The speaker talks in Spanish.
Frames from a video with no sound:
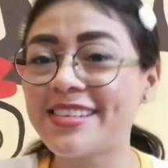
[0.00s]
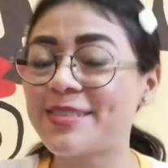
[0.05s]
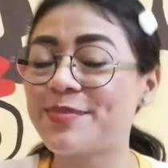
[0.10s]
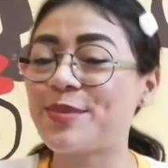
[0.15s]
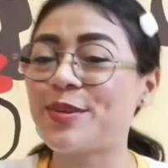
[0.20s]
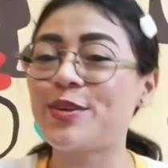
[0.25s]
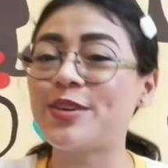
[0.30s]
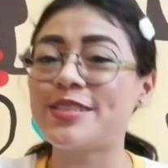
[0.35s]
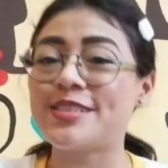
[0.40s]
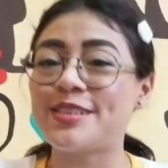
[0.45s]

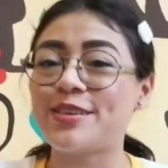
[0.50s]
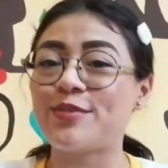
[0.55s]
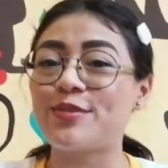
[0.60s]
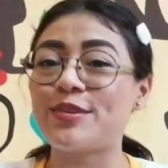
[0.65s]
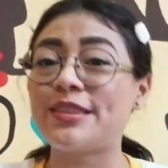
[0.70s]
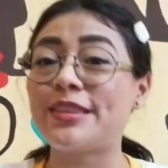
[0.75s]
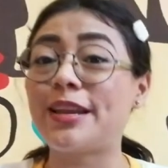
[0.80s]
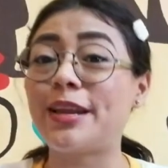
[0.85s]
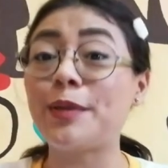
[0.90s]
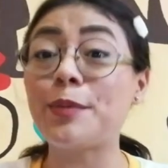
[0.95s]
Espero que se
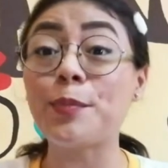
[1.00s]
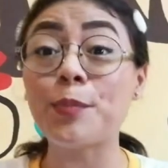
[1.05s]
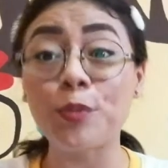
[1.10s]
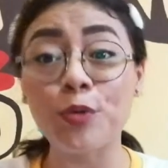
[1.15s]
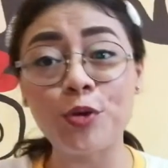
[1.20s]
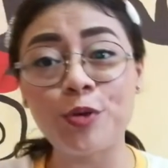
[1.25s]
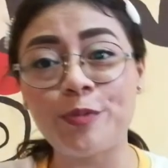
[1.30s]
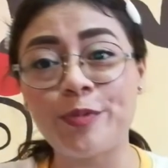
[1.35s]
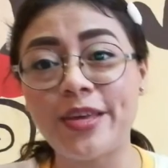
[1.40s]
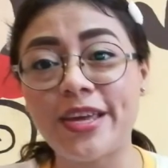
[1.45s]
encuentren
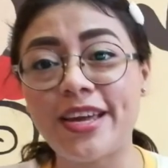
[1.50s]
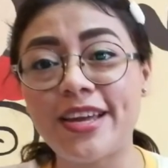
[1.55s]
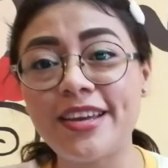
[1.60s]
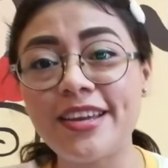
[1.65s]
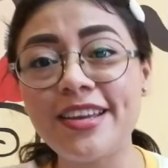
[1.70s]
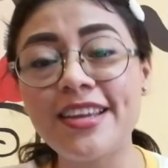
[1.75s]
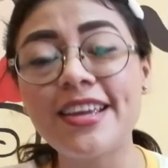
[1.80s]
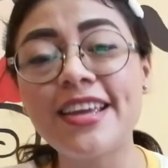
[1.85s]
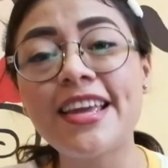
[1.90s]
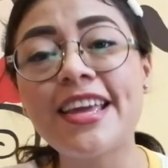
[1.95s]
muy
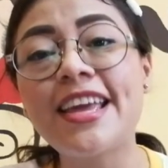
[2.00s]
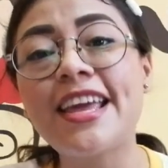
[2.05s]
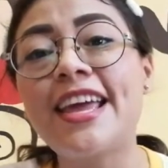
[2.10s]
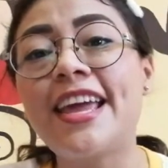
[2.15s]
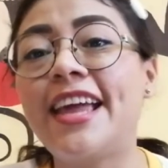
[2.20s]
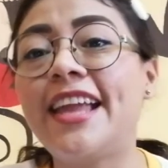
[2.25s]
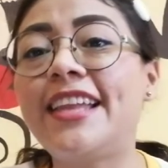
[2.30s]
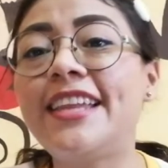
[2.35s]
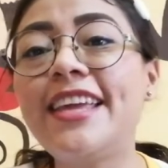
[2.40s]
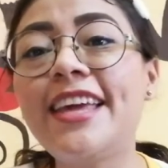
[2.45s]
bien.
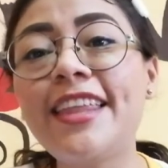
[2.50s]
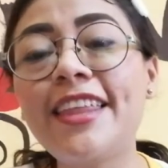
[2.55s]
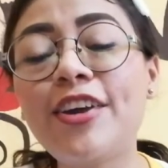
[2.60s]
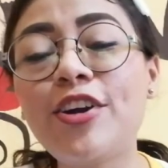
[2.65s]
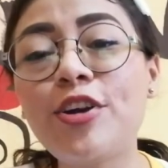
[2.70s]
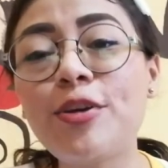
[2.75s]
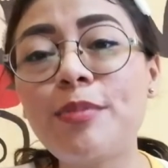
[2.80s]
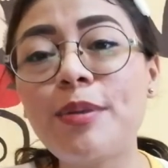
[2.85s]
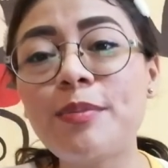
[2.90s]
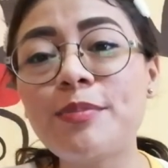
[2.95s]
El día
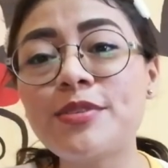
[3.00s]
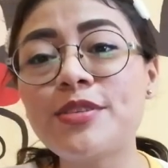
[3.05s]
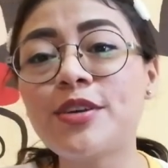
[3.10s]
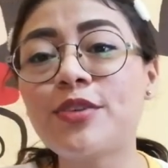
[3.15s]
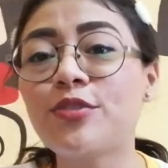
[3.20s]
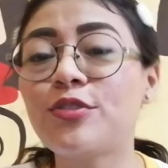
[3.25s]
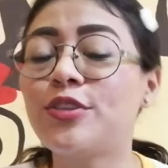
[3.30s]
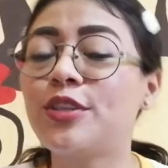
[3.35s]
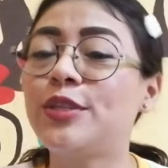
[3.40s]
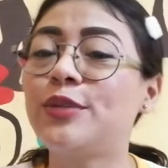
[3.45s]
de hoy vamos
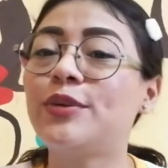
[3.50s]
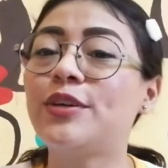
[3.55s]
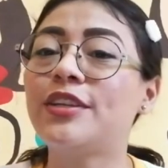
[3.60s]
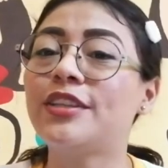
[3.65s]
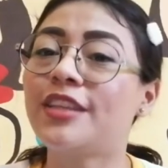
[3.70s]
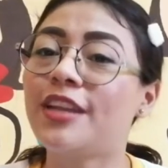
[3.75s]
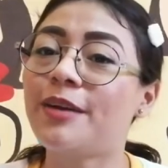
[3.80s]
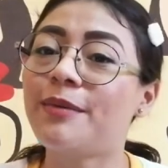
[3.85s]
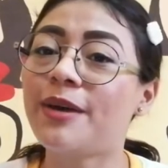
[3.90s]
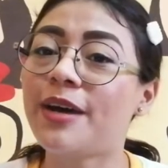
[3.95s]
a
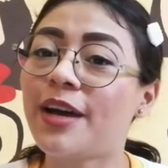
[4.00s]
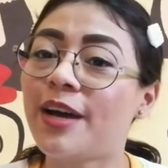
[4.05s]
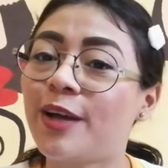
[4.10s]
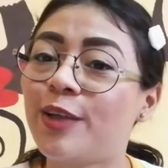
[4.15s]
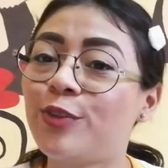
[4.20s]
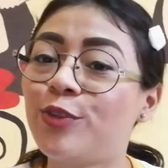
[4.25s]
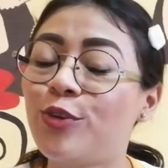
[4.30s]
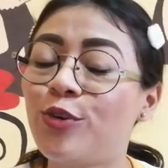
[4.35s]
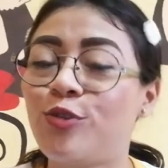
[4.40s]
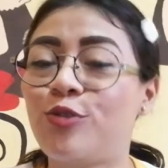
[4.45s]
continuar
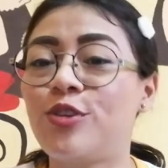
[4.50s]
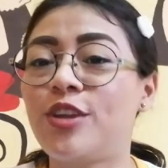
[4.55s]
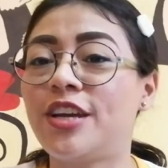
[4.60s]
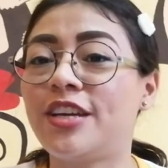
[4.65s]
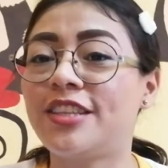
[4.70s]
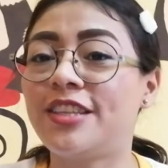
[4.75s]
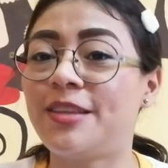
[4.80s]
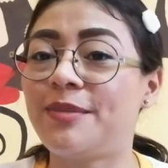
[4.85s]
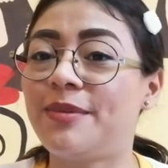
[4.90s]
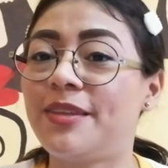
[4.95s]
trabajando con
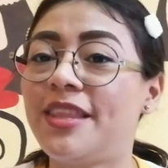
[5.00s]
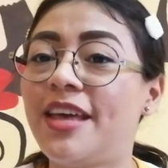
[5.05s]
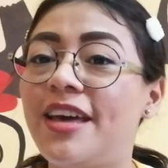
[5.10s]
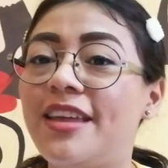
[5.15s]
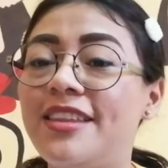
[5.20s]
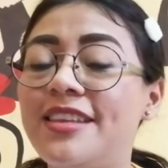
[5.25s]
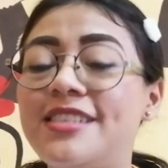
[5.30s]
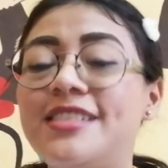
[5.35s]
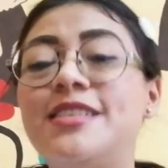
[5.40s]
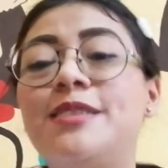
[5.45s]

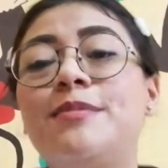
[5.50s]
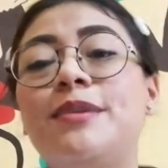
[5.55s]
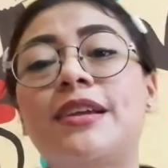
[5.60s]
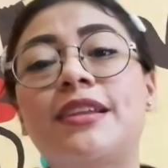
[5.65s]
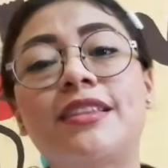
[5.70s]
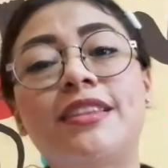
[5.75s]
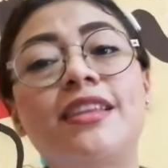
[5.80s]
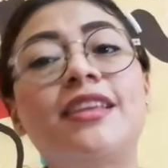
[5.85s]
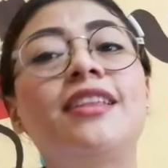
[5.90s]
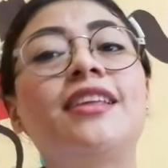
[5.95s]
actividades
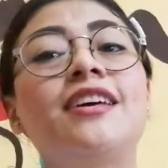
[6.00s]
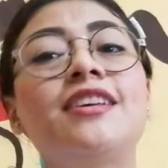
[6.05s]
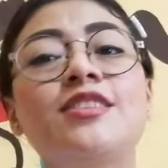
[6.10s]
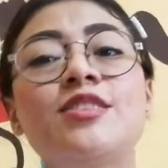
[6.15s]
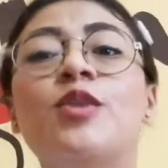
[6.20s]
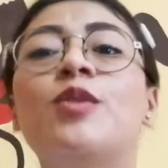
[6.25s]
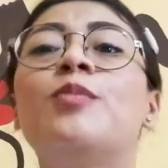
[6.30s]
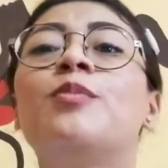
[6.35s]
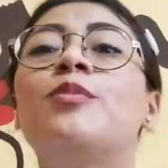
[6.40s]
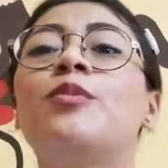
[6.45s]

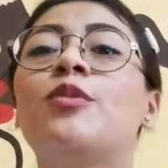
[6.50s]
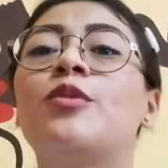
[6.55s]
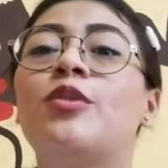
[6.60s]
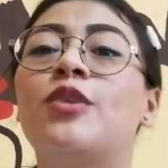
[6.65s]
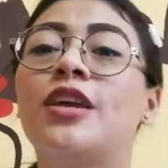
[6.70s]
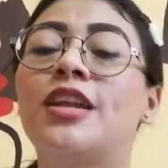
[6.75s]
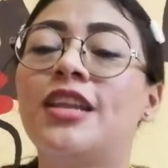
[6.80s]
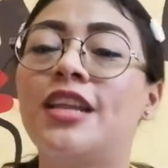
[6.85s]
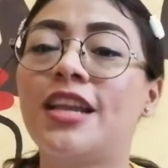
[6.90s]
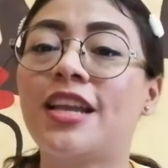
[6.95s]
divertidas
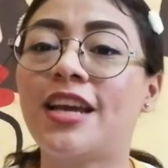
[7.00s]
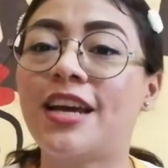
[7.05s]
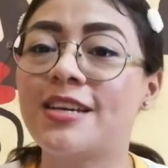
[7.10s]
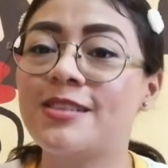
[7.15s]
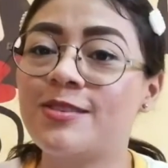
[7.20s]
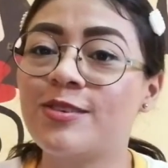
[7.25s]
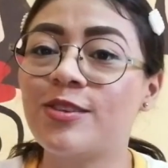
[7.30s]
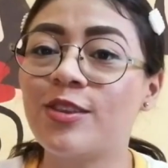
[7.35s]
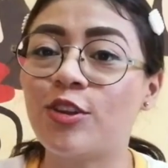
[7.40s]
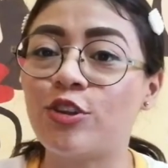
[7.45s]
como en el
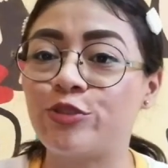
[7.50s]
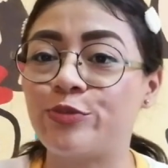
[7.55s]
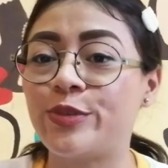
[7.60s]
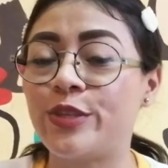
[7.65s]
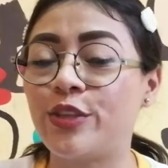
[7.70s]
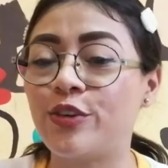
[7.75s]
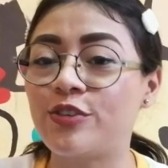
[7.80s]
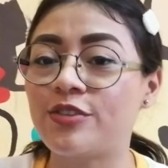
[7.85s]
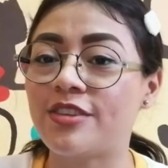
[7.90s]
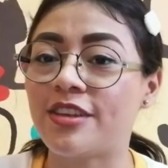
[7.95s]
caso de los
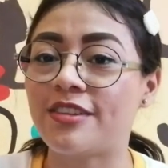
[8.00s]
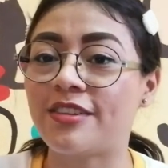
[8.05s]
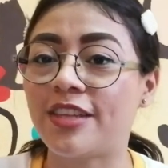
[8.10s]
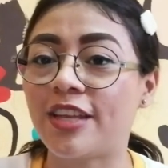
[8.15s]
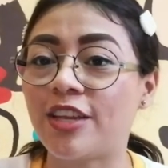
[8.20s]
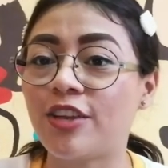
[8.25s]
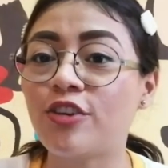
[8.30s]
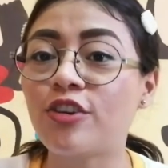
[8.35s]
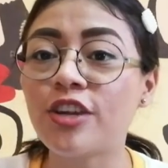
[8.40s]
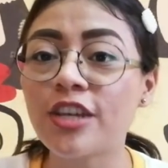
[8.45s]
videos
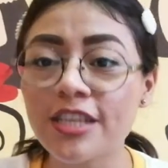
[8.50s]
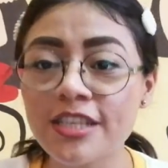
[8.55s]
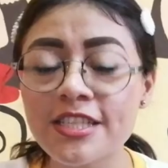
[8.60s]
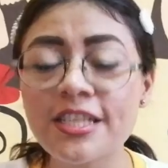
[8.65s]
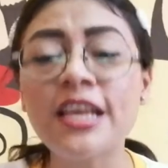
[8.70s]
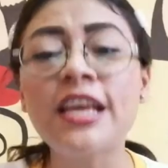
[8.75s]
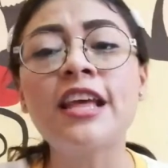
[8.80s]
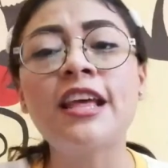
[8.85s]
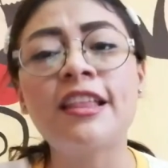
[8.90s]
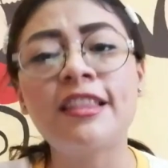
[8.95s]
anteriores,
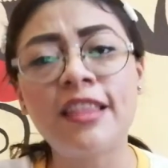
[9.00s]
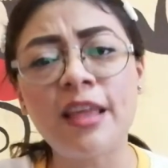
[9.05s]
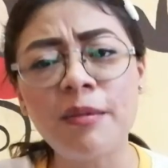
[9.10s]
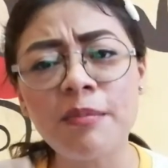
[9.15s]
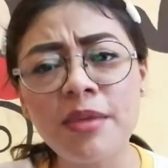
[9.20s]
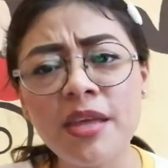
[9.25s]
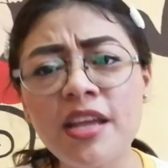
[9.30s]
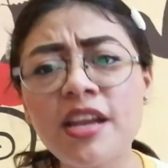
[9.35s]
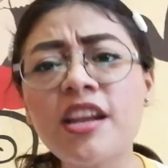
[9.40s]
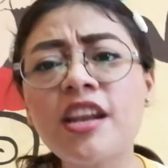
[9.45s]

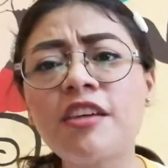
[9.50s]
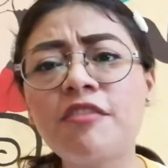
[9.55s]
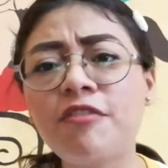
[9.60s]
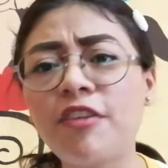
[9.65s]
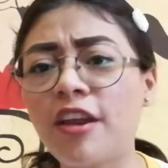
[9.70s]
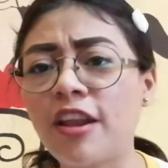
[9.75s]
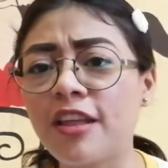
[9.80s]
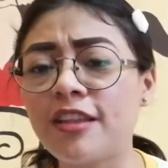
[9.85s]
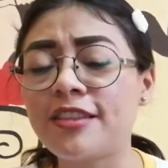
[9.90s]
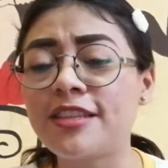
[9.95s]
también
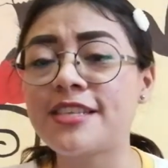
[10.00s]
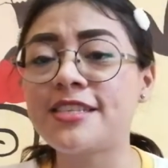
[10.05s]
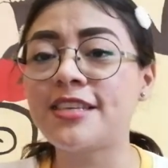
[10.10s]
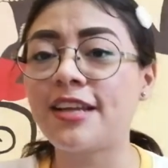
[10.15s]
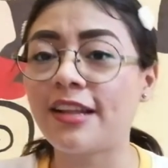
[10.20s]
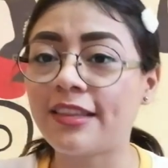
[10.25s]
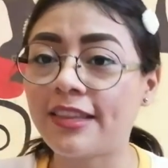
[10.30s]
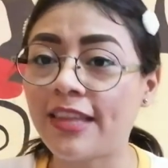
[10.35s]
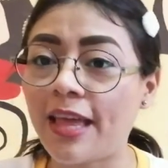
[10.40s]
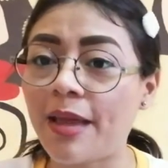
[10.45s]
referentes
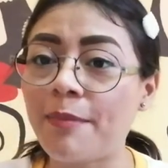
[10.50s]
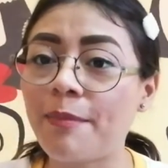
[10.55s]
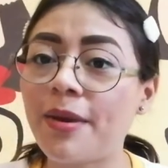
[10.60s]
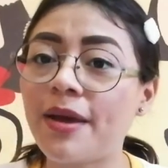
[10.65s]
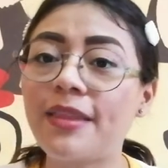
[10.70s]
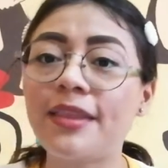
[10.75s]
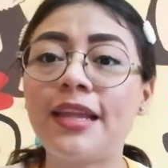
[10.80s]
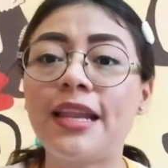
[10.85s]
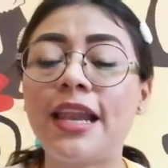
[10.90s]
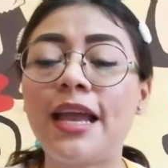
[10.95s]
al
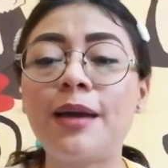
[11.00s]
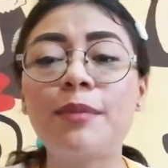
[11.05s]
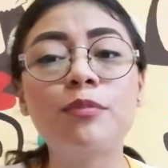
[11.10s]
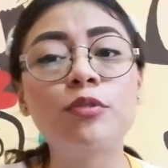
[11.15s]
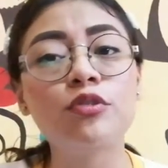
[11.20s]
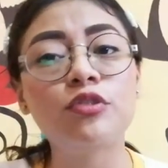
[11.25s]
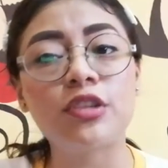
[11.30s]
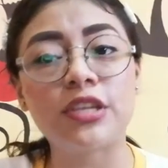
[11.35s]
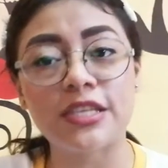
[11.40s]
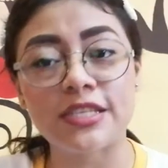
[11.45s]
tema de la
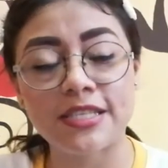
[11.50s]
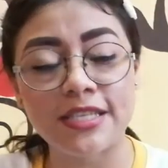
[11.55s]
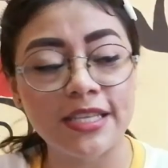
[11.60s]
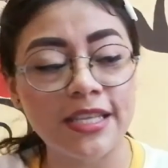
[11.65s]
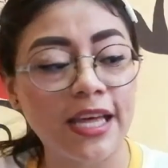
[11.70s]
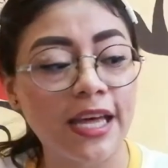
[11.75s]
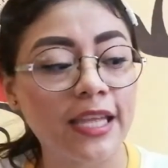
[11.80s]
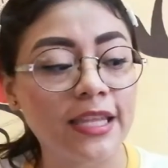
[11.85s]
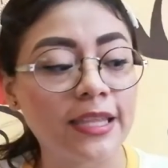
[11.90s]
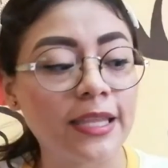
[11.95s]

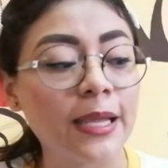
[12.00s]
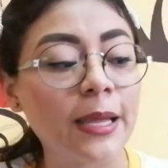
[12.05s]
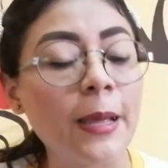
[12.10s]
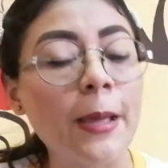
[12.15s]
motricidad.